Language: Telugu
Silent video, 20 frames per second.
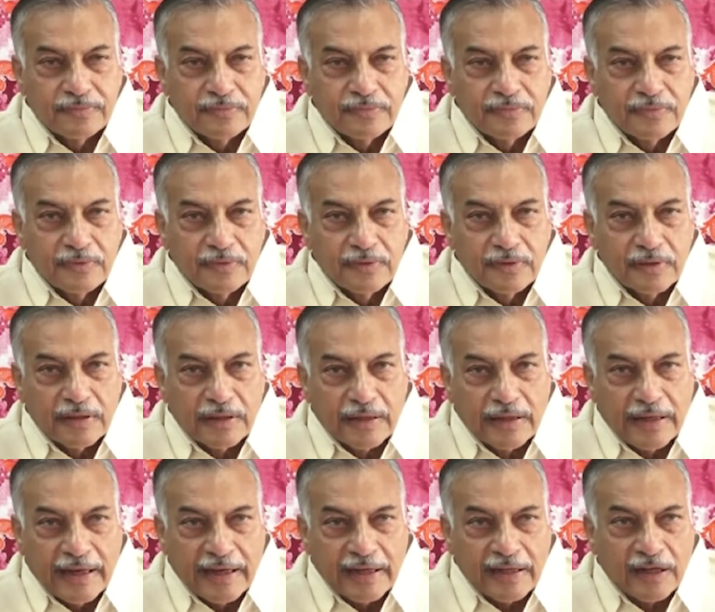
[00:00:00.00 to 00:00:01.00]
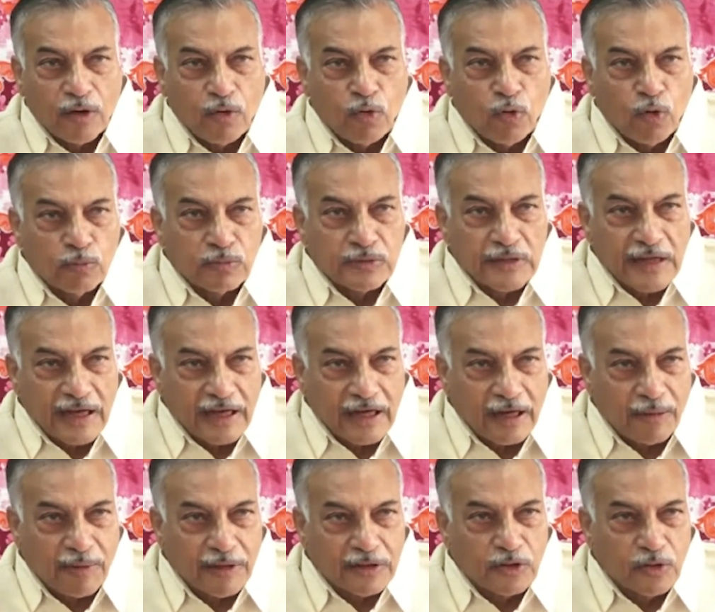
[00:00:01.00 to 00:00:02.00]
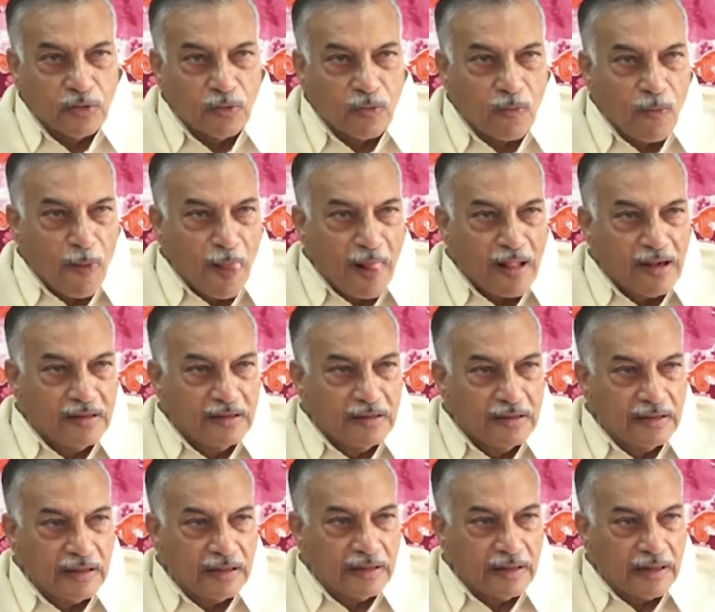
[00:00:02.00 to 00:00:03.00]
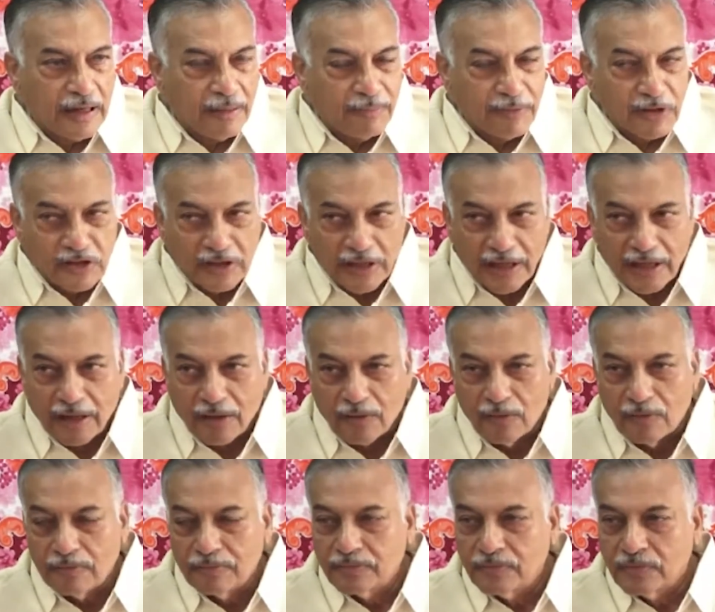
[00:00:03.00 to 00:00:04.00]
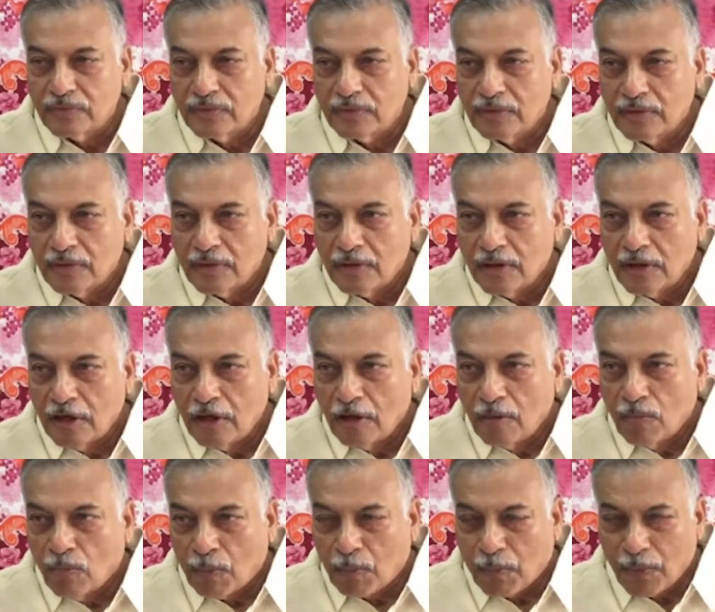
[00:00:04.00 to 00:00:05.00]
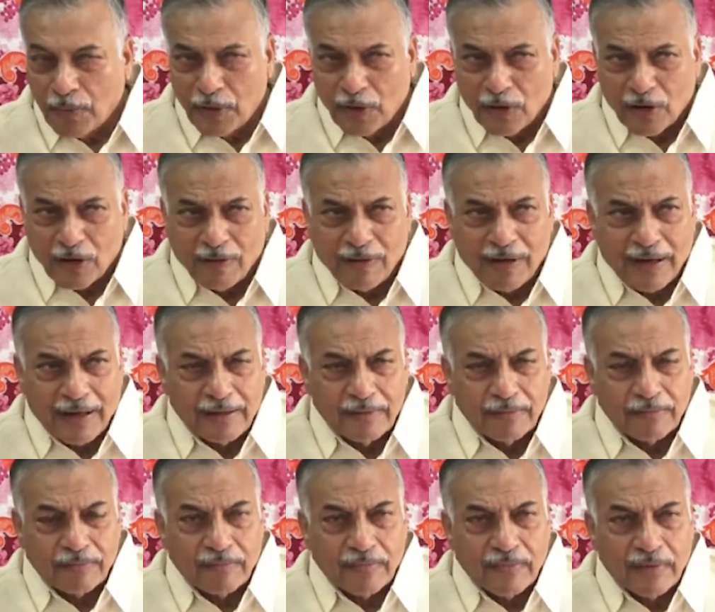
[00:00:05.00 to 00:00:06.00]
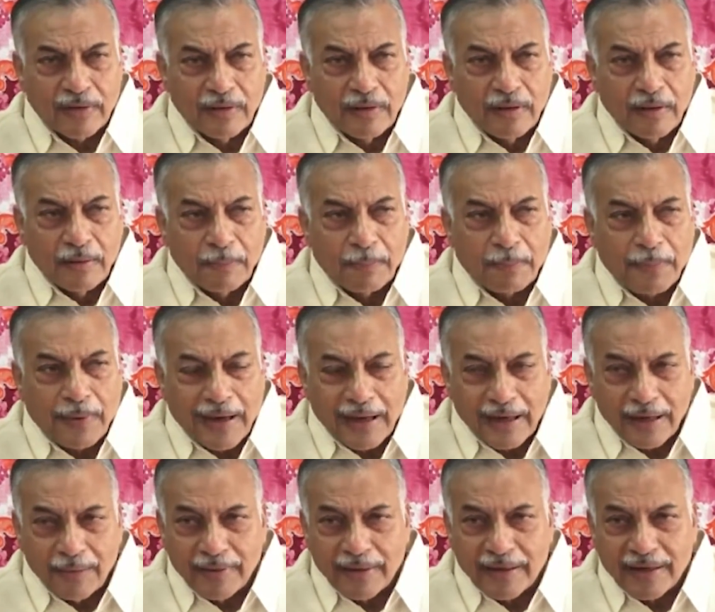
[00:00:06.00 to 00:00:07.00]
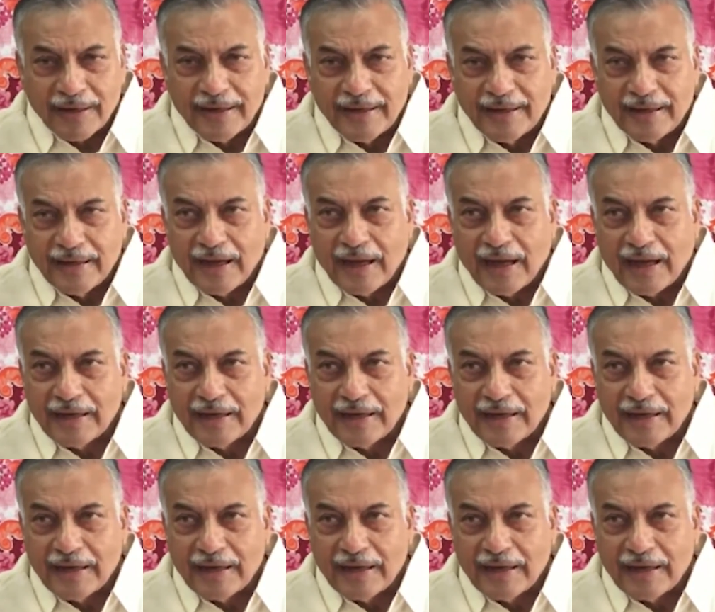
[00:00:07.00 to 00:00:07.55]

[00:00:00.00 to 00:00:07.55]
భాషా సమస్యను భావోద్వేగాలతో కాకుండా వాస్తవ పరిస్థితుల ఆధారంగా తెలుగు భాషపై మంచి పట్టు సాధించుకోవాల్సిన అవసరం ఉందని